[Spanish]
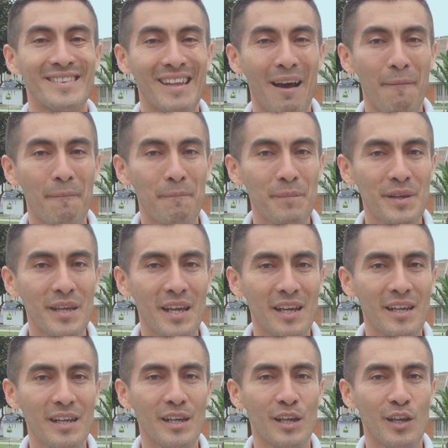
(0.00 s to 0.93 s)

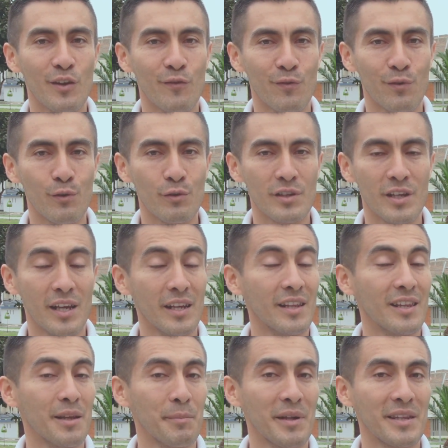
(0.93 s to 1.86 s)
también influye
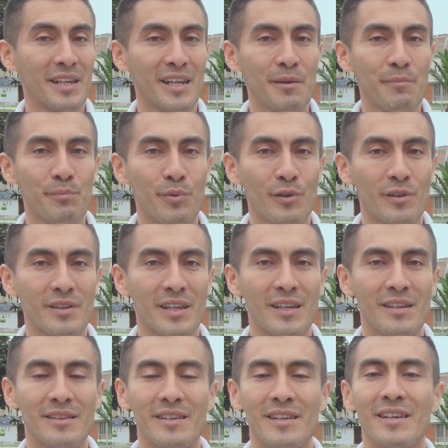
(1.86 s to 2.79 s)
y de manera
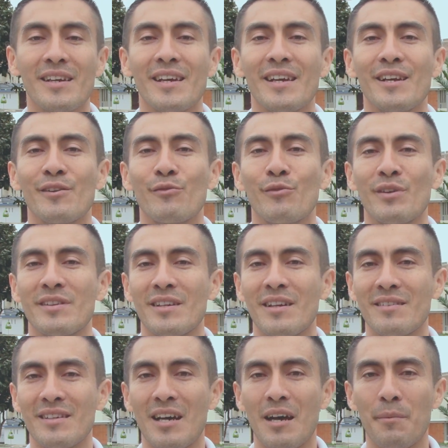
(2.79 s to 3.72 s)
importante en
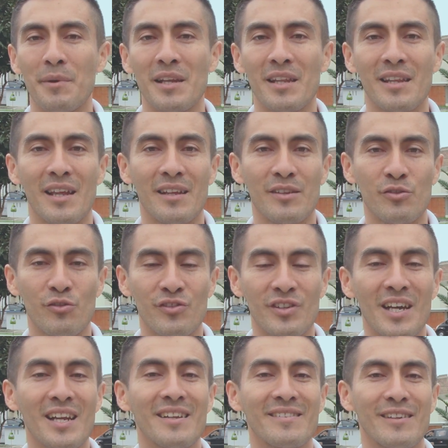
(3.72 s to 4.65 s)
nuestras habilidades
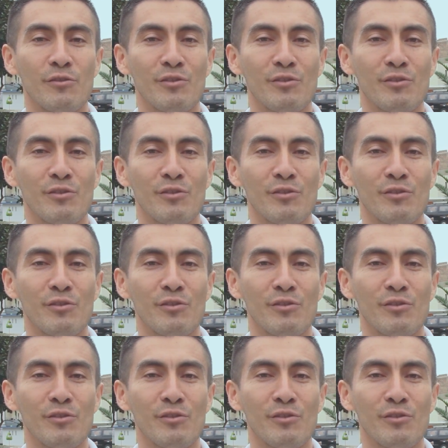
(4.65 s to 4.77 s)
sociales,